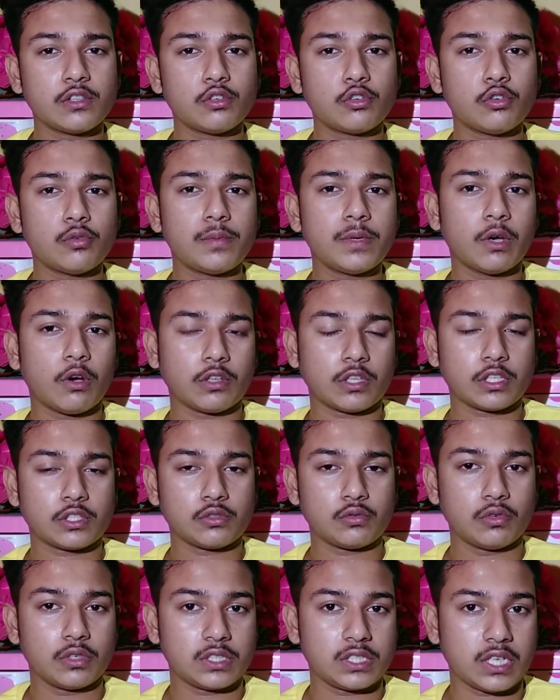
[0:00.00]
কিন্তু খুবই হতাশ
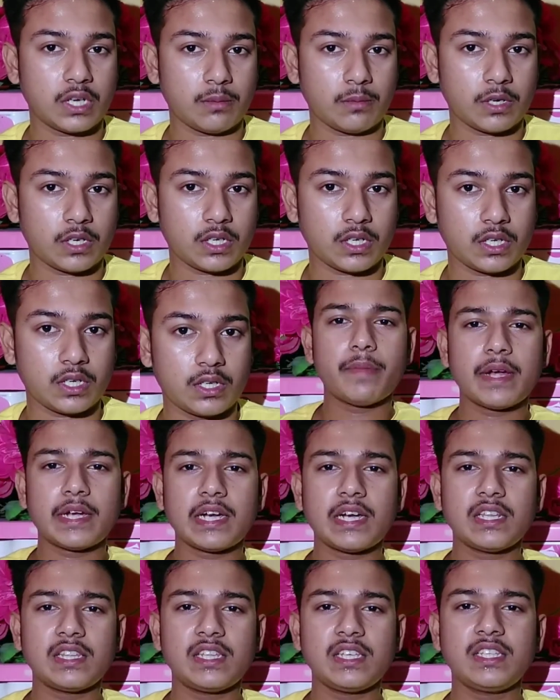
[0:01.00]
করেছে আমাকে
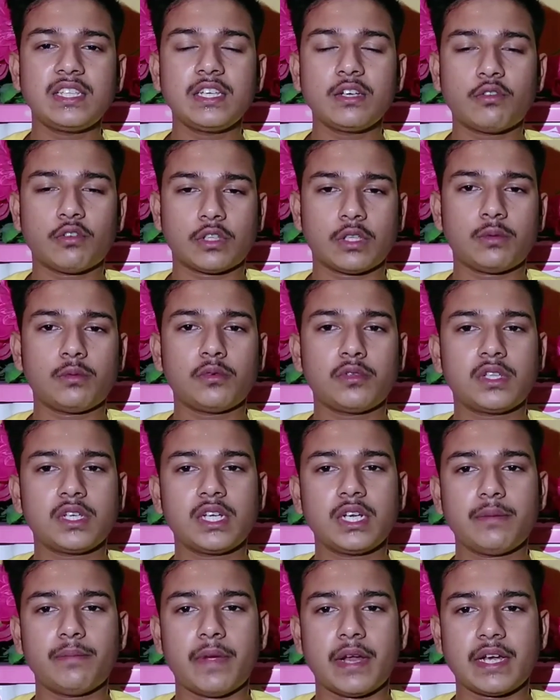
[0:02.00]
ব্যাটারির দিক দিয়ে কথা বলতে
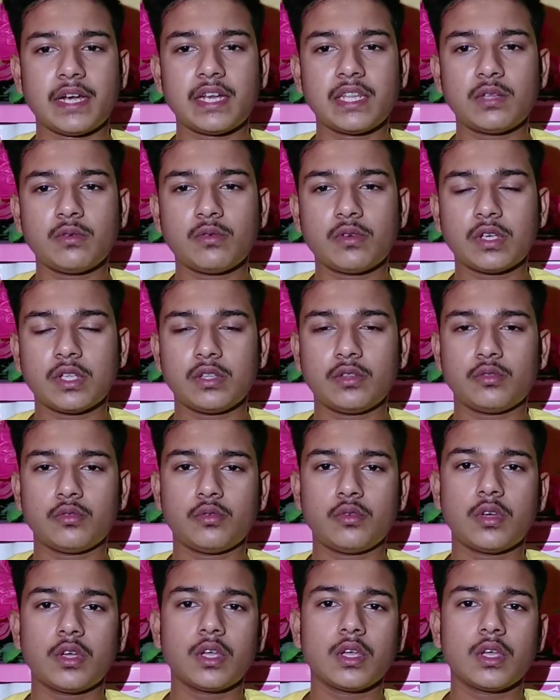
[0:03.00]
গেলে ব্যাটারিতেও কিন্তু